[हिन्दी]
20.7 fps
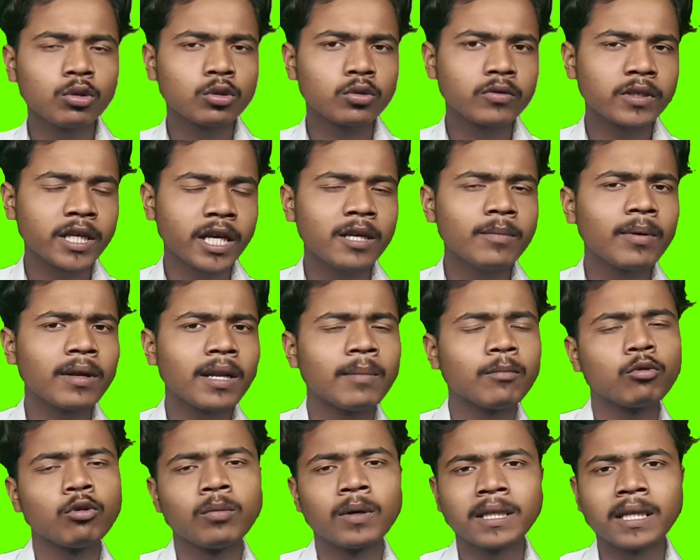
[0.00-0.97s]
और दोस्तों यहीं पर
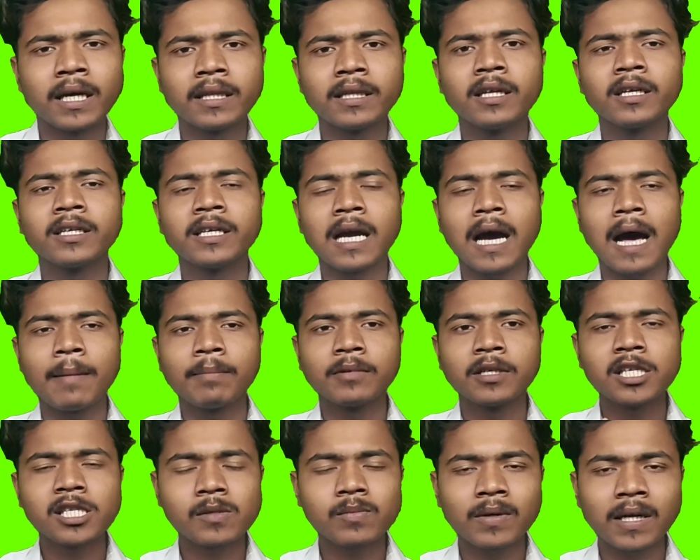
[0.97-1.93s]
हमको बताते हैं कि
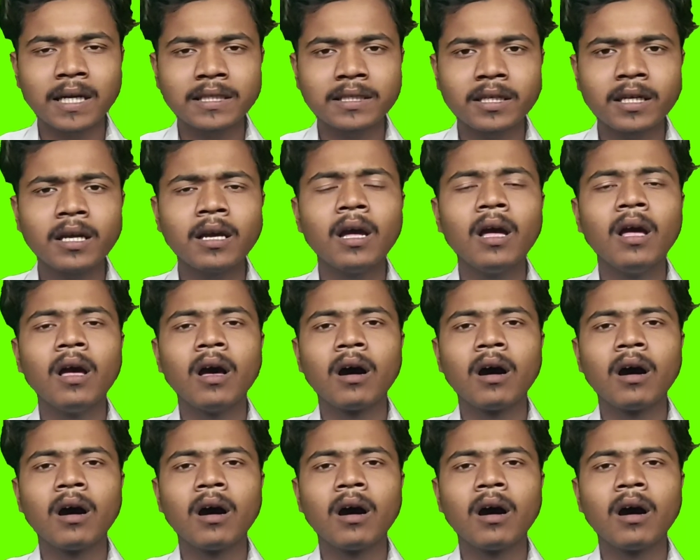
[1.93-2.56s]
आप किस प्रकार से